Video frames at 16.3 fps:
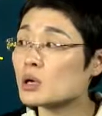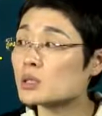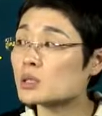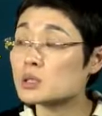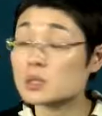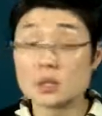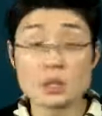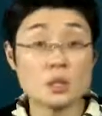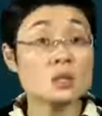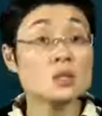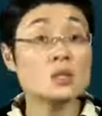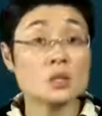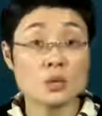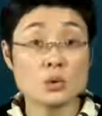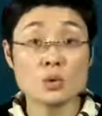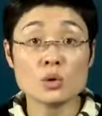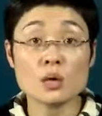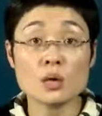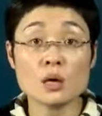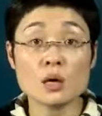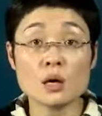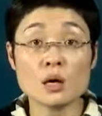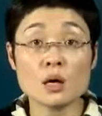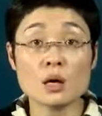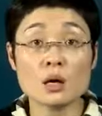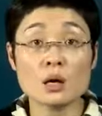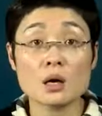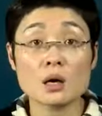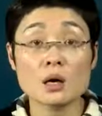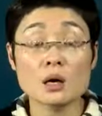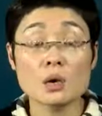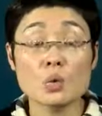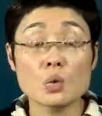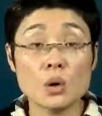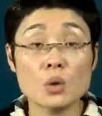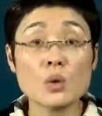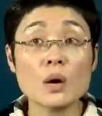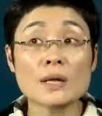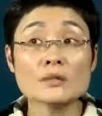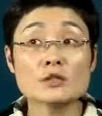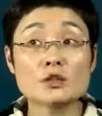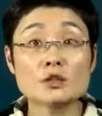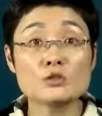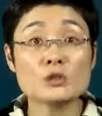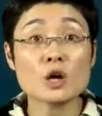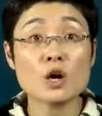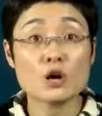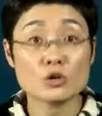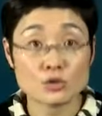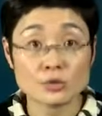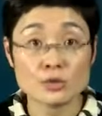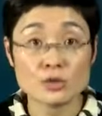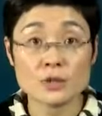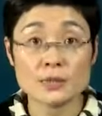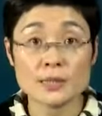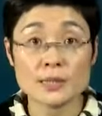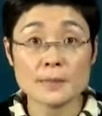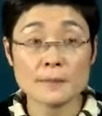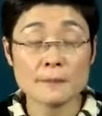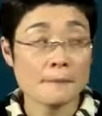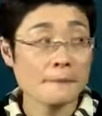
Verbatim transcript: 写已经写过了，文化交流的好处是不是？